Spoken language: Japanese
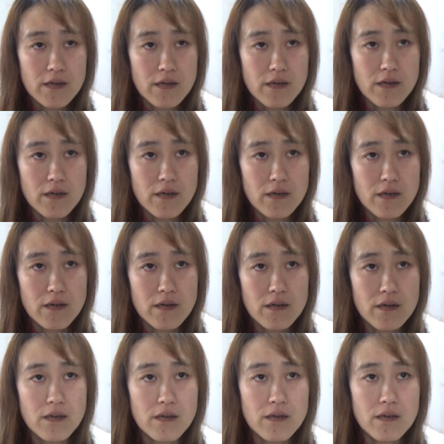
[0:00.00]

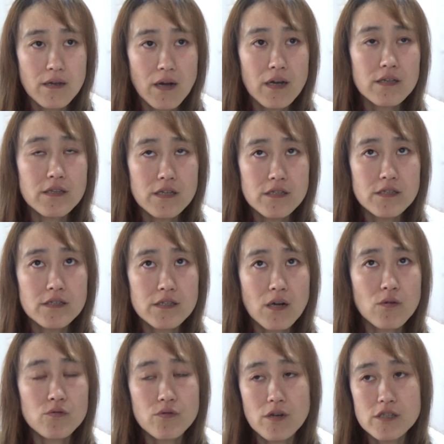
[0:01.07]
えー、相手にし
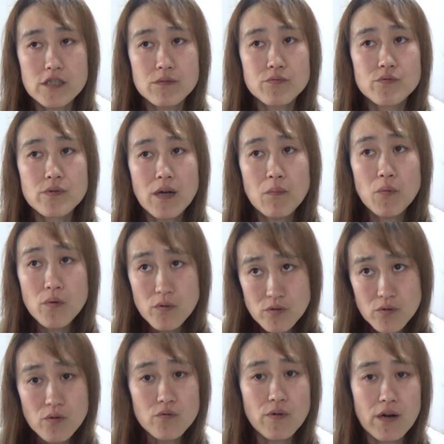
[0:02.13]
たことが自分がもの
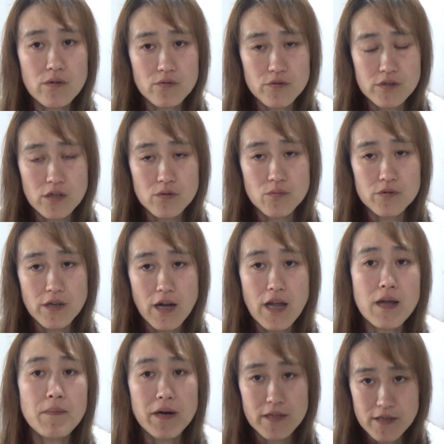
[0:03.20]
すごく悪いことしたと思ったら
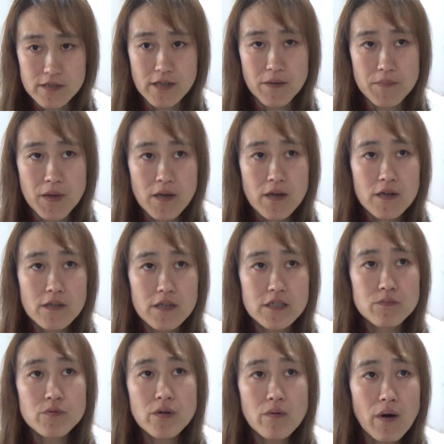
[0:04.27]
謝りなさいで
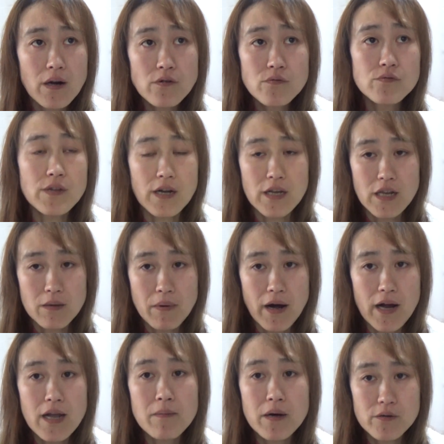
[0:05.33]
自分悪くなければ
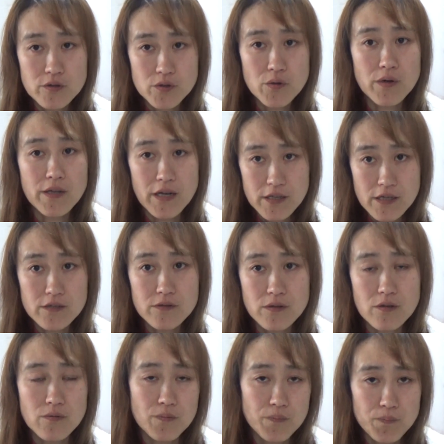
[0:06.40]
謝る必要はないですっ
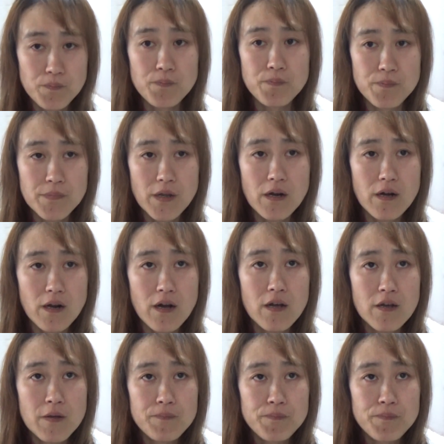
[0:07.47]
ていう、うん、だから